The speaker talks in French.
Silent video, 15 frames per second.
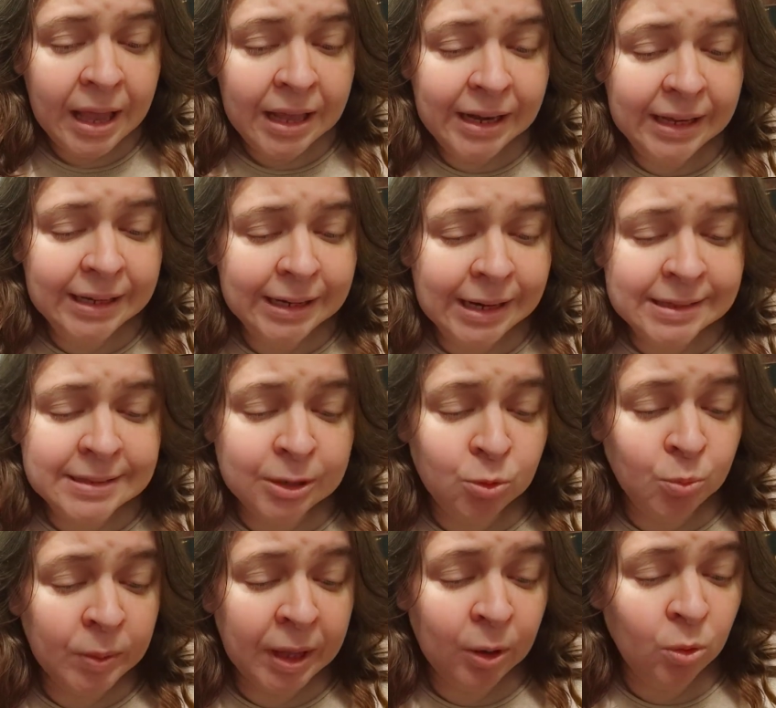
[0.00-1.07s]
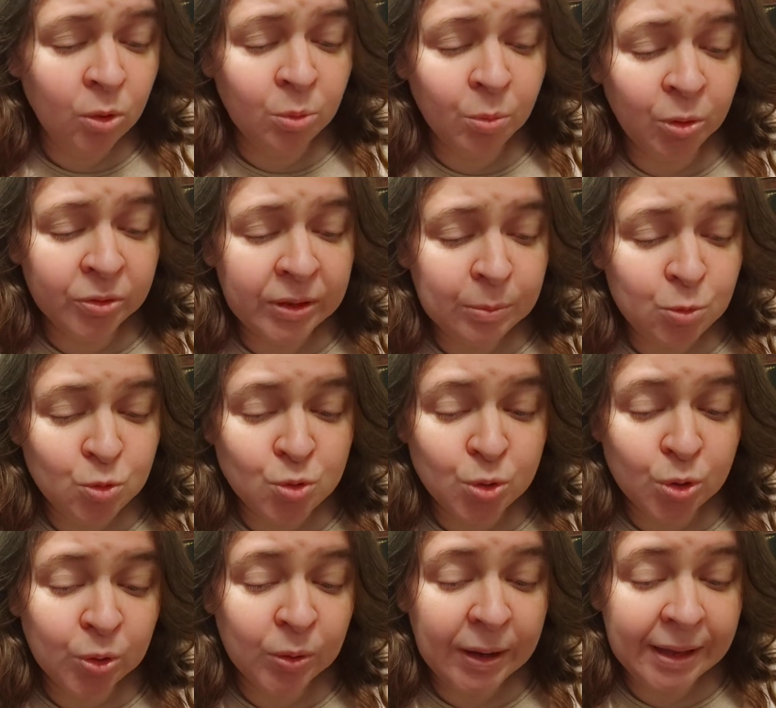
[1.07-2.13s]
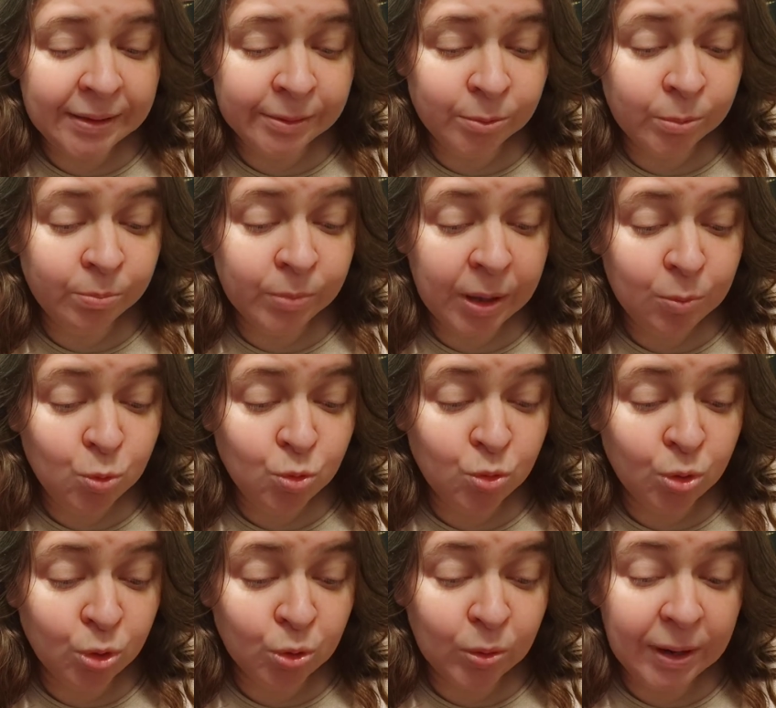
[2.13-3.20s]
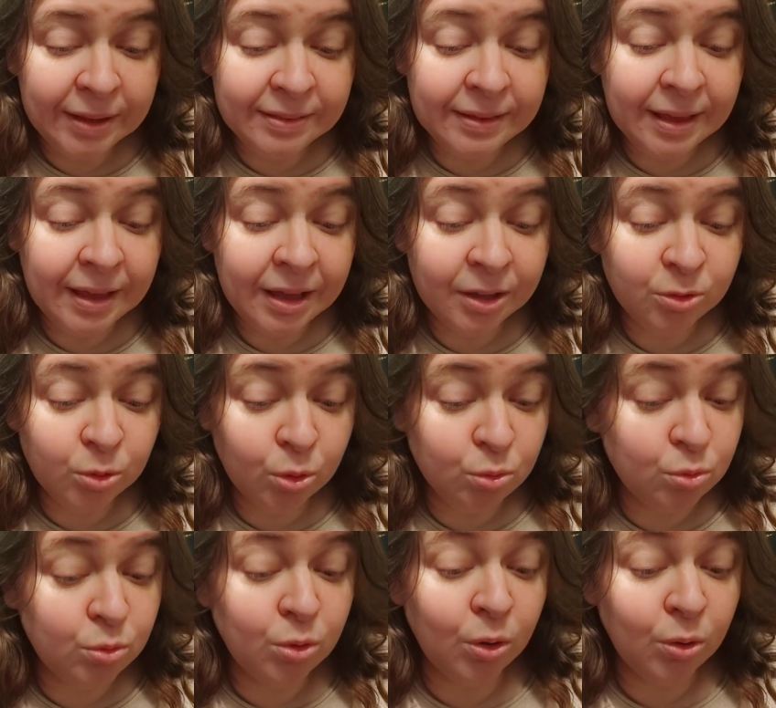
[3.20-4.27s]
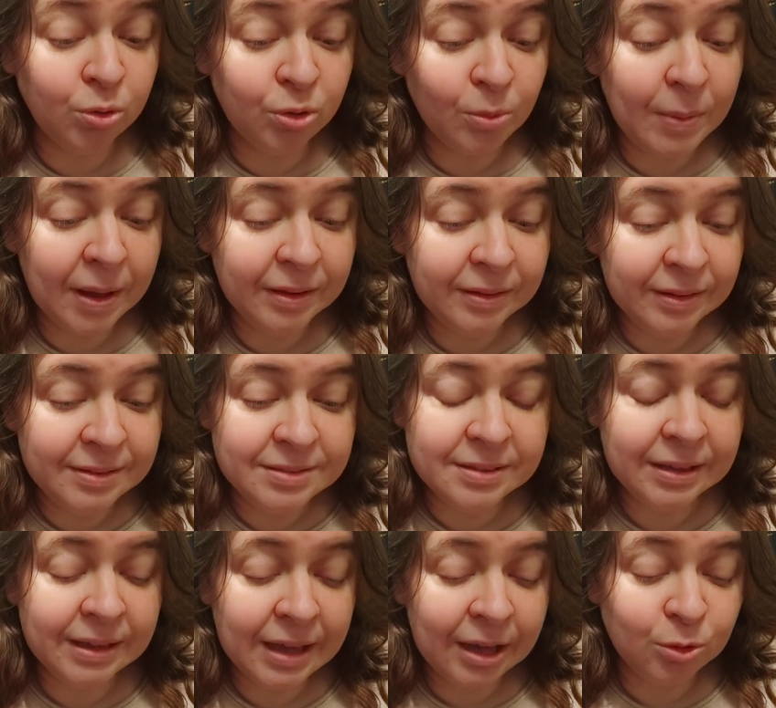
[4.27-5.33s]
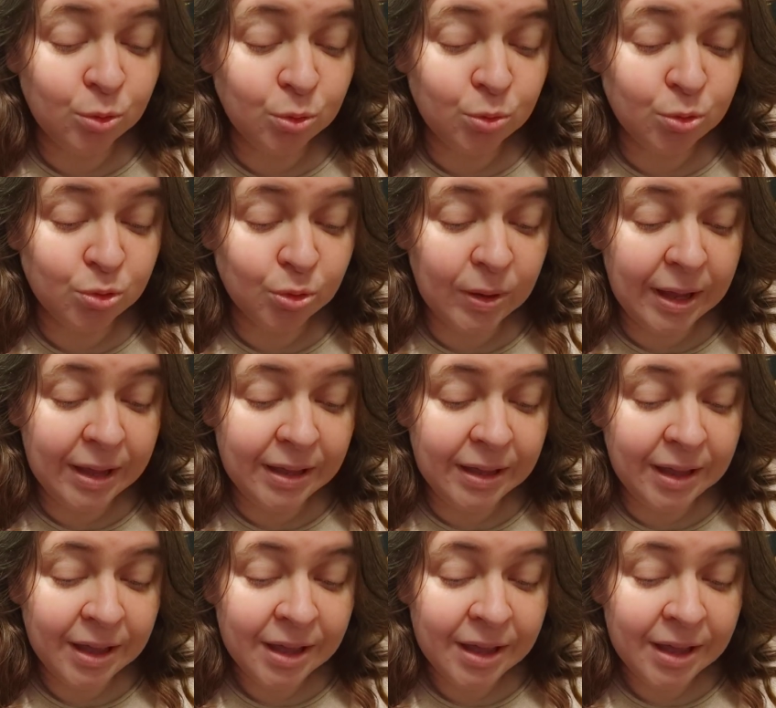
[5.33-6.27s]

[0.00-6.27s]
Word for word: L'éclat des lumières augmente à mesure que la, terre, dans une lente embardée, s'écarte du soleil.